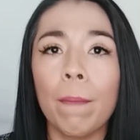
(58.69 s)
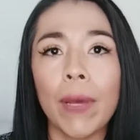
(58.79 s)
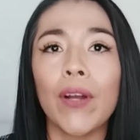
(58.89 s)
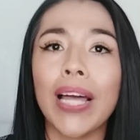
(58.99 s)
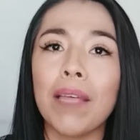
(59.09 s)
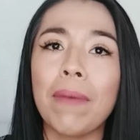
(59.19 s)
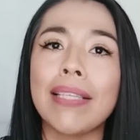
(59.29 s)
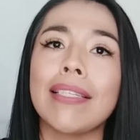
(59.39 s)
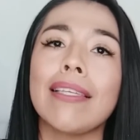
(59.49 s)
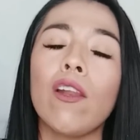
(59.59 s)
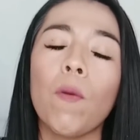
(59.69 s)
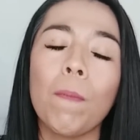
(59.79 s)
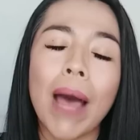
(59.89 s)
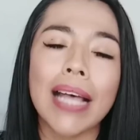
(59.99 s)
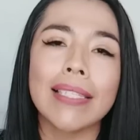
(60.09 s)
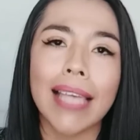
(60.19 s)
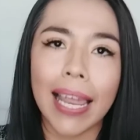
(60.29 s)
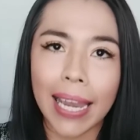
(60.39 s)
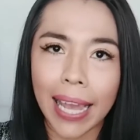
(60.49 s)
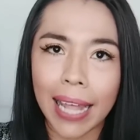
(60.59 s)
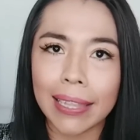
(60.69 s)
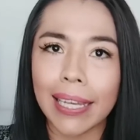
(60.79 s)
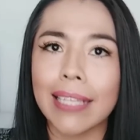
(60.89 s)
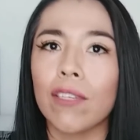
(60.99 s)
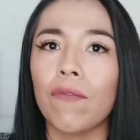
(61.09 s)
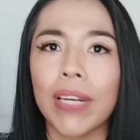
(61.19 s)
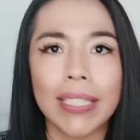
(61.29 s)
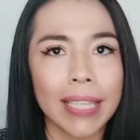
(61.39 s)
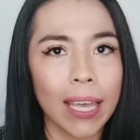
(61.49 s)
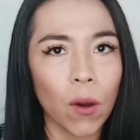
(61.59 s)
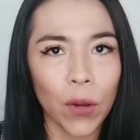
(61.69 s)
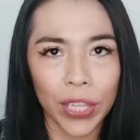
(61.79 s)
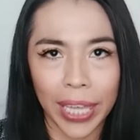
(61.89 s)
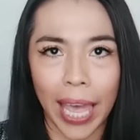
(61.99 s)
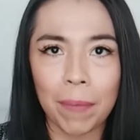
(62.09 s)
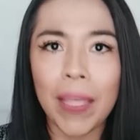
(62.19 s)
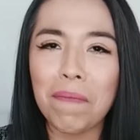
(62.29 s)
pero que además es de lo más elegante que se ofrece hoy día.